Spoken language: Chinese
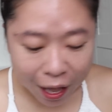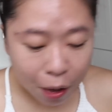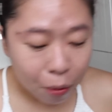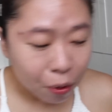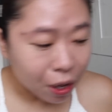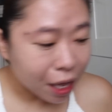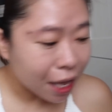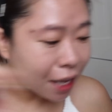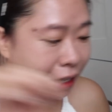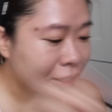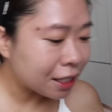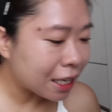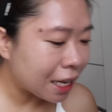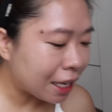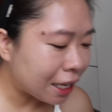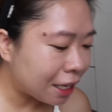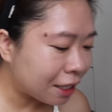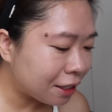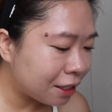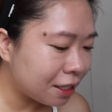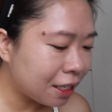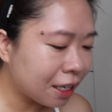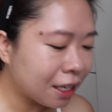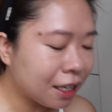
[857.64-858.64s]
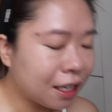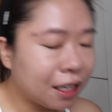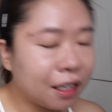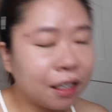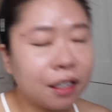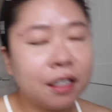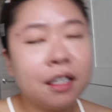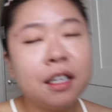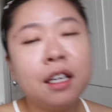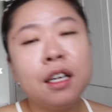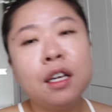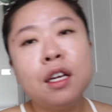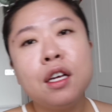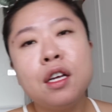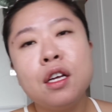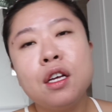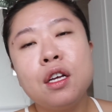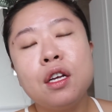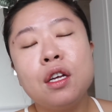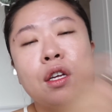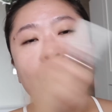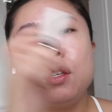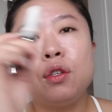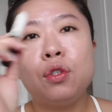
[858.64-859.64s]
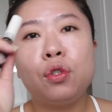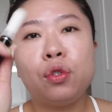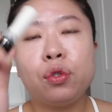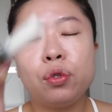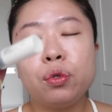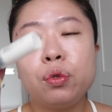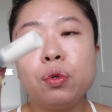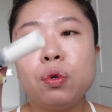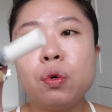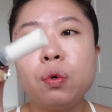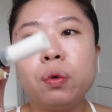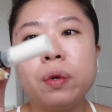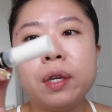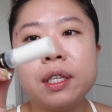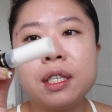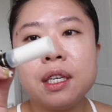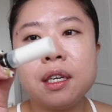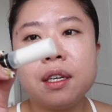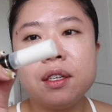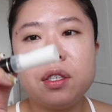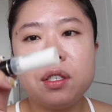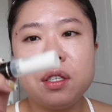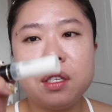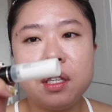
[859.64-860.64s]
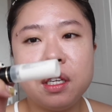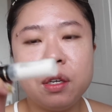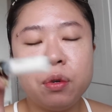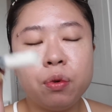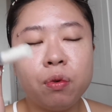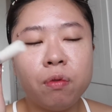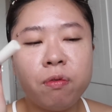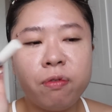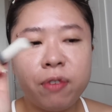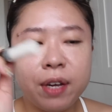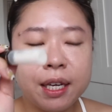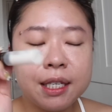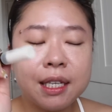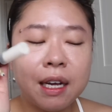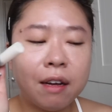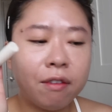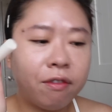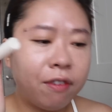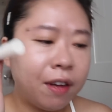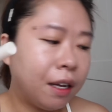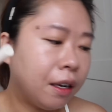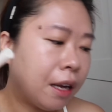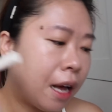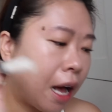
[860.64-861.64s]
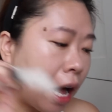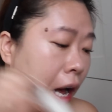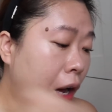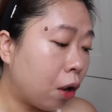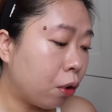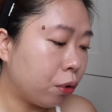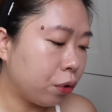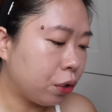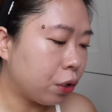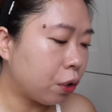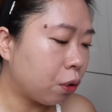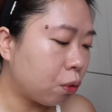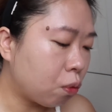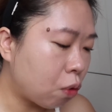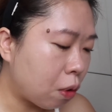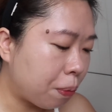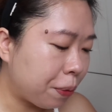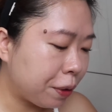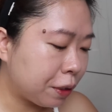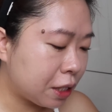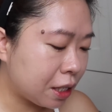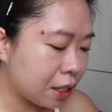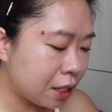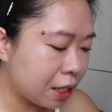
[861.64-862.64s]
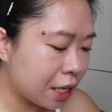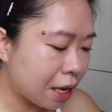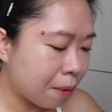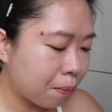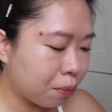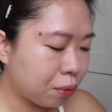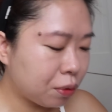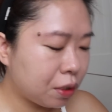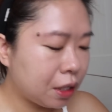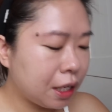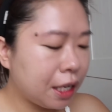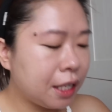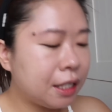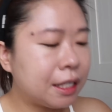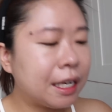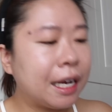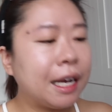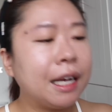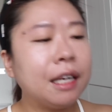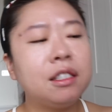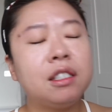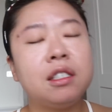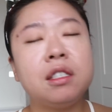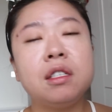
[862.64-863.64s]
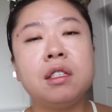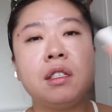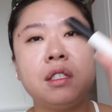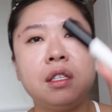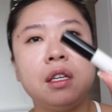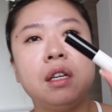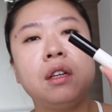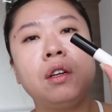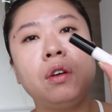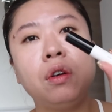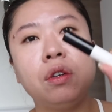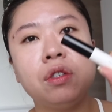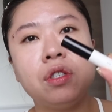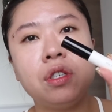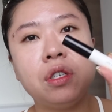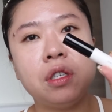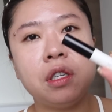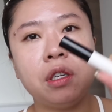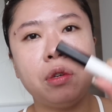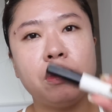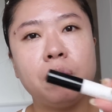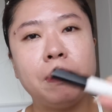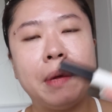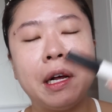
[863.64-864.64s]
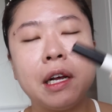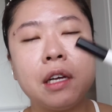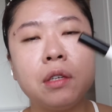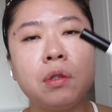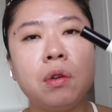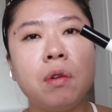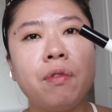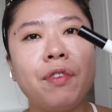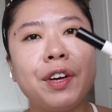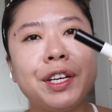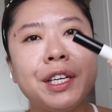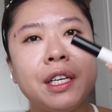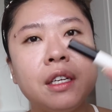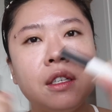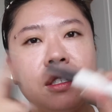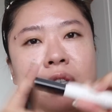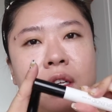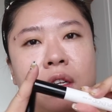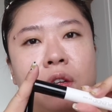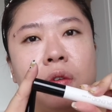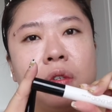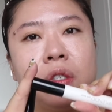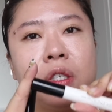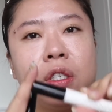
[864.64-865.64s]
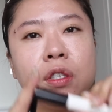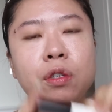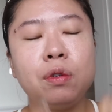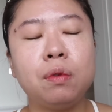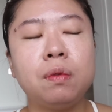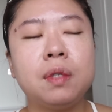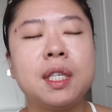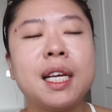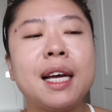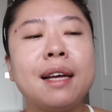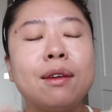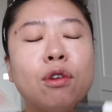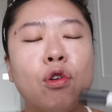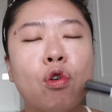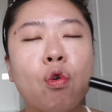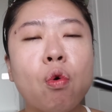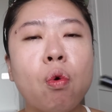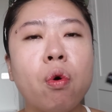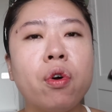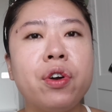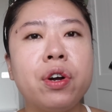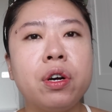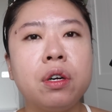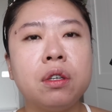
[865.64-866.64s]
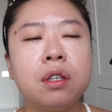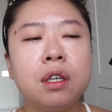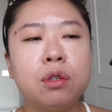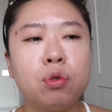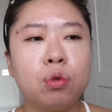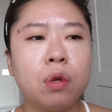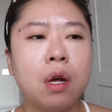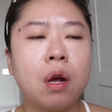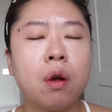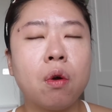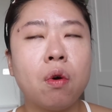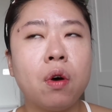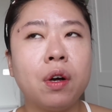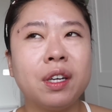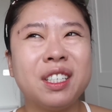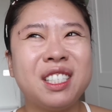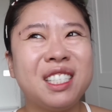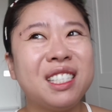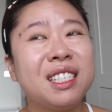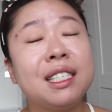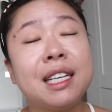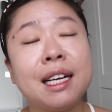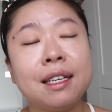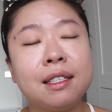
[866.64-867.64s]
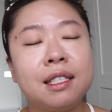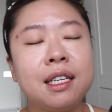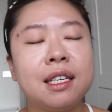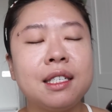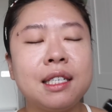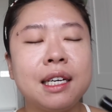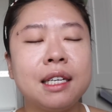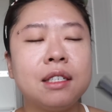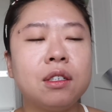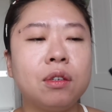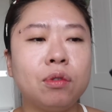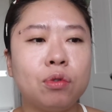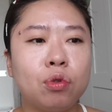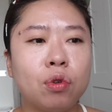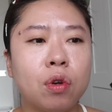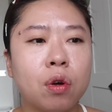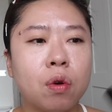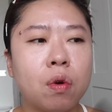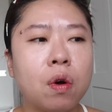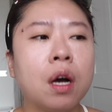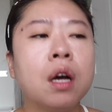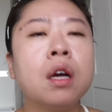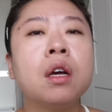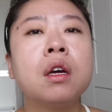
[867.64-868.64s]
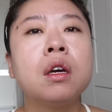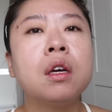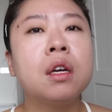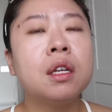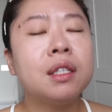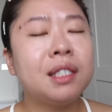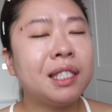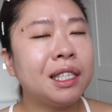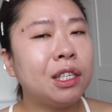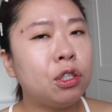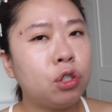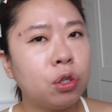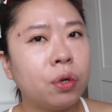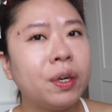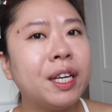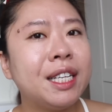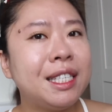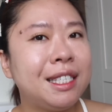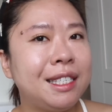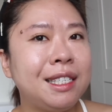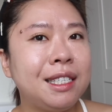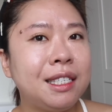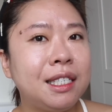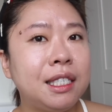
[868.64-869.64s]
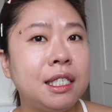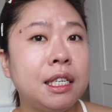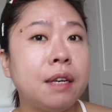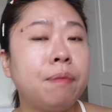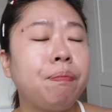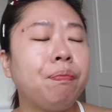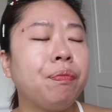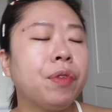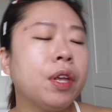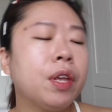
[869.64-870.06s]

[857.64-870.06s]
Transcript: 哎，我刚刚擦的是那个苏库的这个试底乳，非常非常的好用。我之前不是一直在试舍龙的试底乳嘛，可是我发现舍的试底乳在过热的状况，其实像现在这种状况，其实就会积线，